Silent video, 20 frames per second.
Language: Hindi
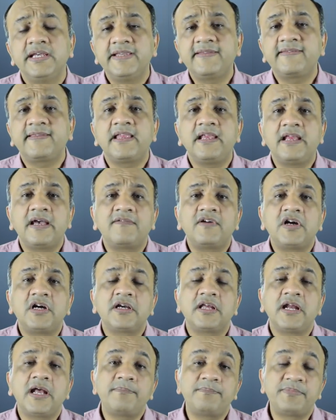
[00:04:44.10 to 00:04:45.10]
इसके अलावा
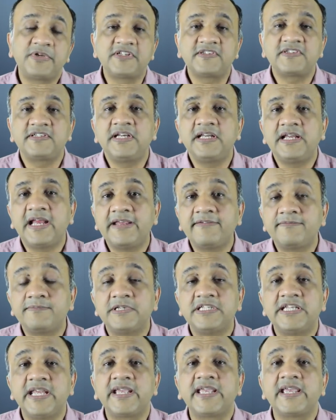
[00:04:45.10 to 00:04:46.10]
अगर आप पर्सनल लाइफ
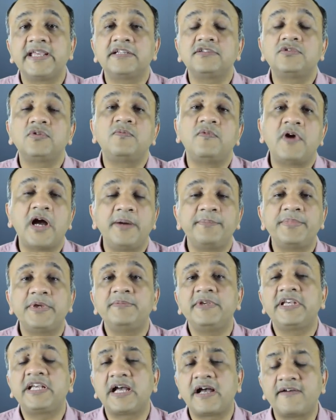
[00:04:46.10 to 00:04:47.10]
में देखेंगे तो वहाँ
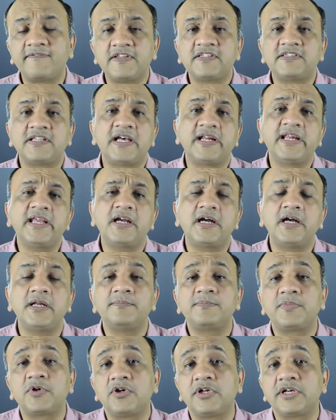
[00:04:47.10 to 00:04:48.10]
पे भी काफ़ी सारे
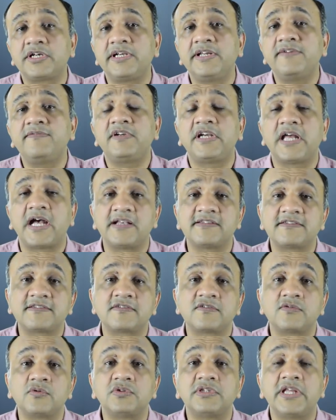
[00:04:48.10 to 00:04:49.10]
अनप्रोडक्टिव
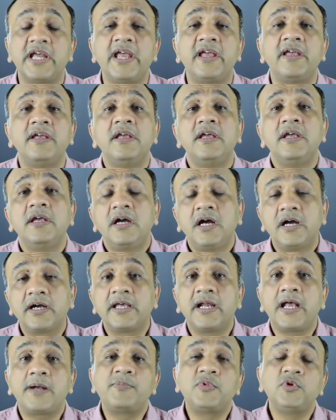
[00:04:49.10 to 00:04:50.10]
टास्क होते हैं
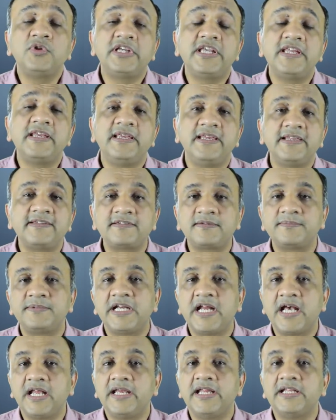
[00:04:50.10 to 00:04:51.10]
अगर आप उनकी लिस्ट
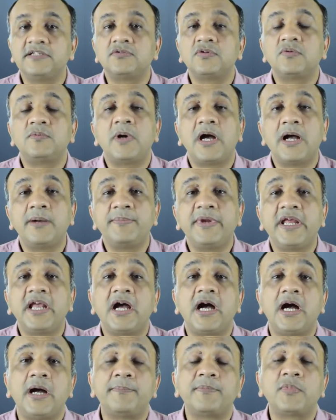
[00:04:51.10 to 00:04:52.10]
बना लें तो वहाँ पे
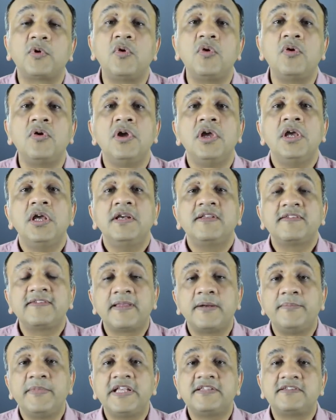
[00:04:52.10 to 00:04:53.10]
आपको
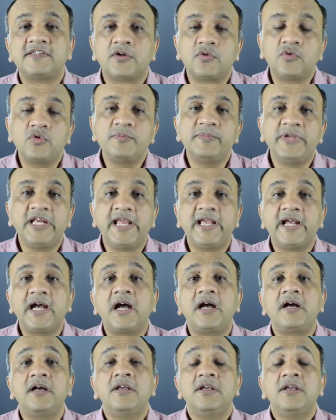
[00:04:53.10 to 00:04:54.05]
समय ज़रूर मिलेगा